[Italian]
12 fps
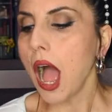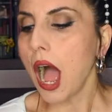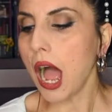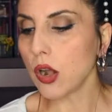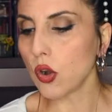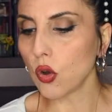
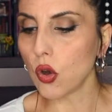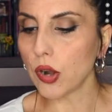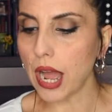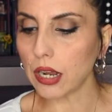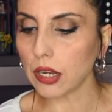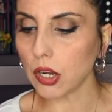
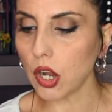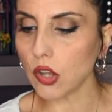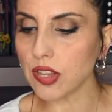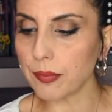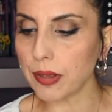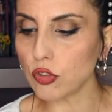Allora,
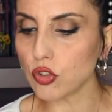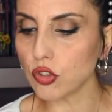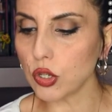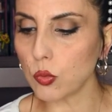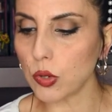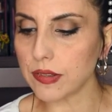cosa penso
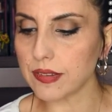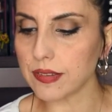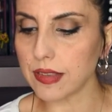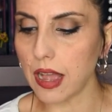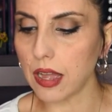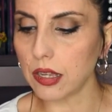di
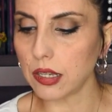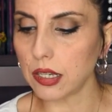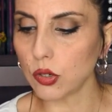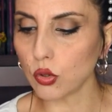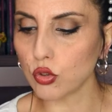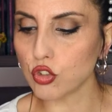questa
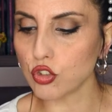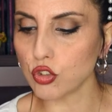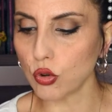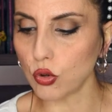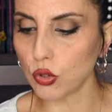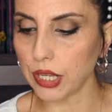eh,
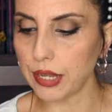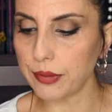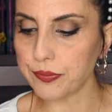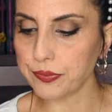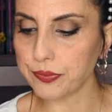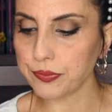lozione?